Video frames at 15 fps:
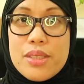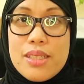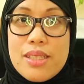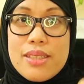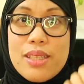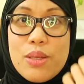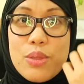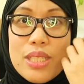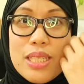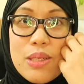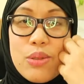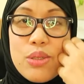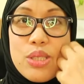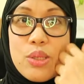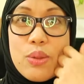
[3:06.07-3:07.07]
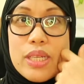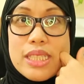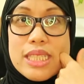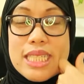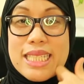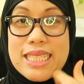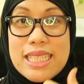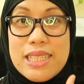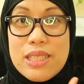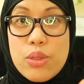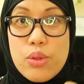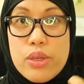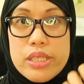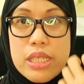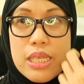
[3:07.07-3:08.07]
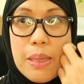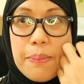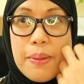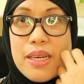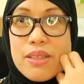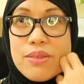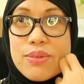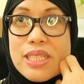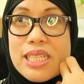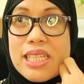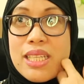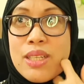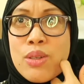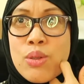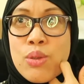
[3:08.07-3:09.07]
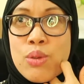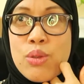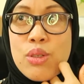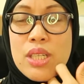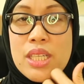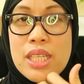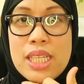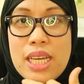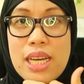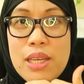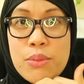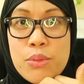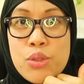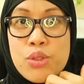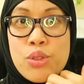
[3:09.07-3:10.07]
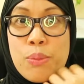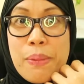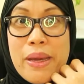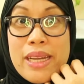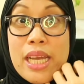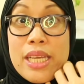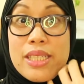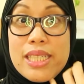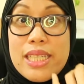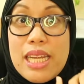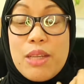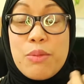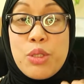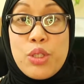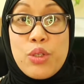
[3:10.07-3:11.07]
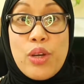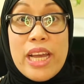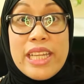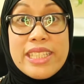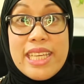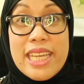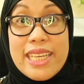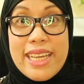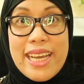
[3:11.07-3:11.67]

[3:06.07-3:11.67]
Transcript: Hindi ko siya nagustuhan sa skin ko kasi nga parang feeling ko alam niyo yung para kayo nag alam niyo yung anyel